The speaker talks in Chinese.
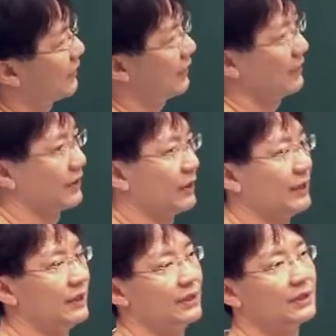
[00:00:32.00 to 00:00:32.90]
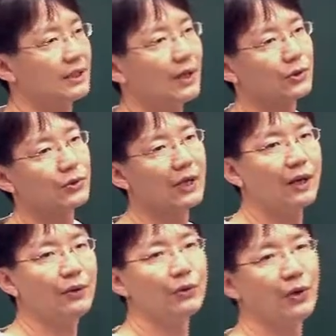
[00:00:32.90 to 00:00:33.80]
那你就可以找出
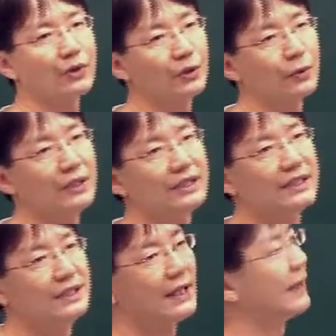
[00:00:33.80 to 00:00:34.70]
它运动的轨迹了，